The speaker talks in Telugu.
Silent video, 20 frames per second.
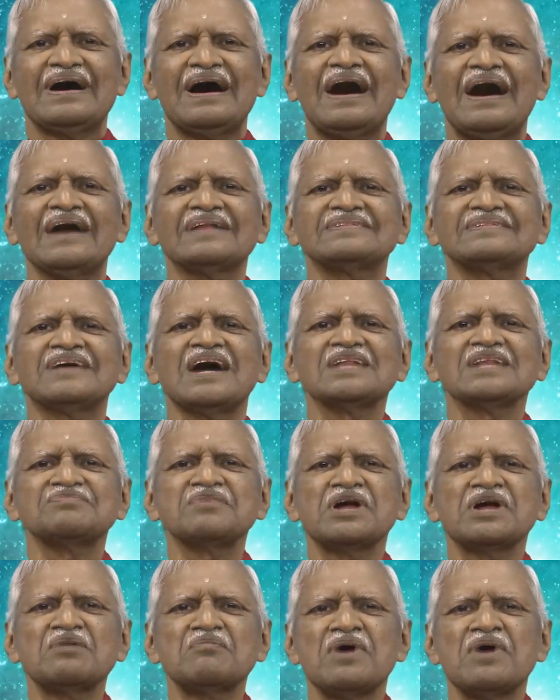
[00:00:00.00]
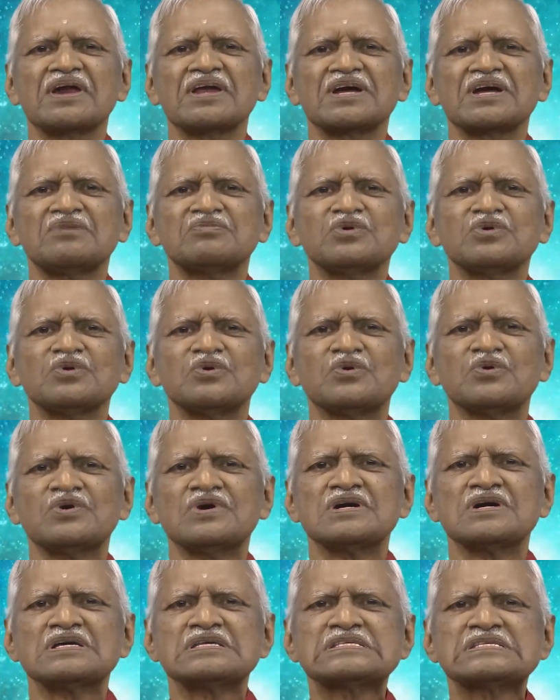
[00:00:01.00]
ఆధ్యాత్మిక మార్గములో
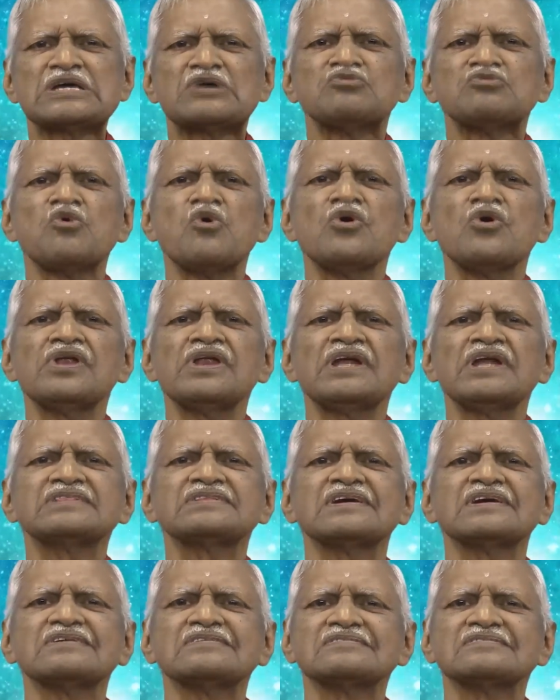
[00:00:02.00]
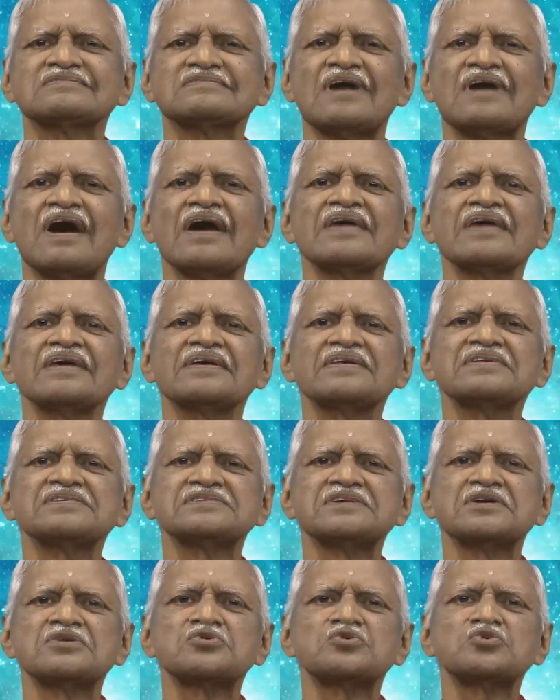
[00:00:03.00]
సర్వోన్నత స్థాయికి
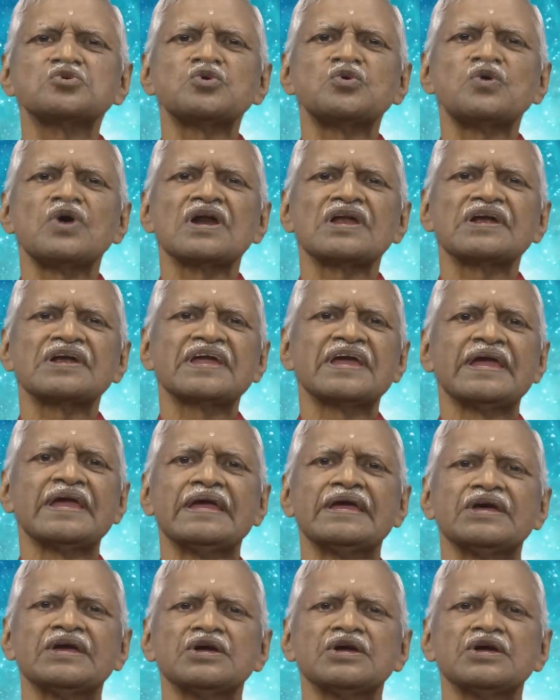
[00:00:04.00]
చేరుకోవాలనే